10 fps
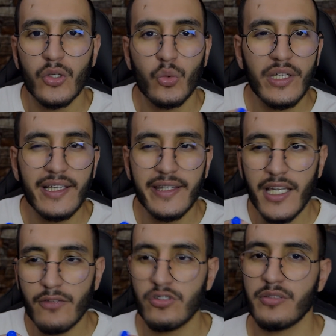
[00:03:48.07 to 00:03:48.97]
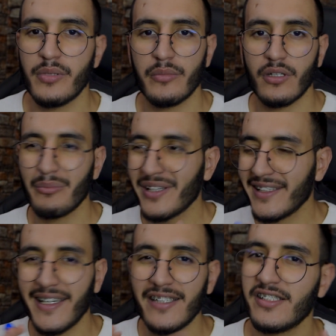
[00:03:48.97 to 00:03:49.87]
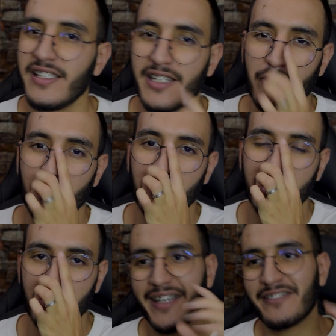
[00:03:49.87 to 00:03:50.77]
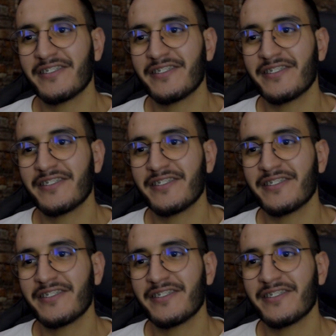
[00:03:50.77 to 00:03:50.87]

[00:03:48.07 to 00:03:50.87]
ولا 3700 ما كنعقلش على الثمن بالضبط حيت في